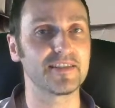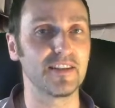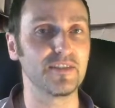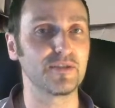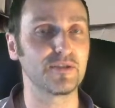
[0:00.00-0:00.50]

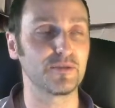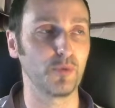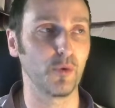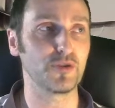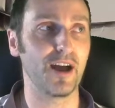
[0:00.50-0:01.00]
sind
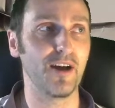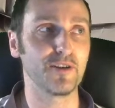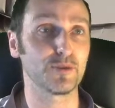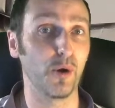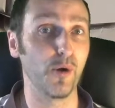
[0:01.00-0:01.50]

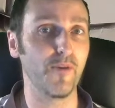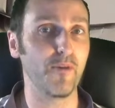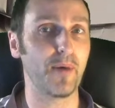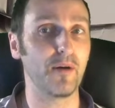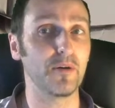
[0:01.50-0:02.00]
durchaus
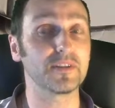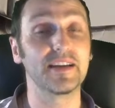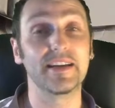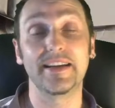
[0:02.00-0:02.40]
overpowered,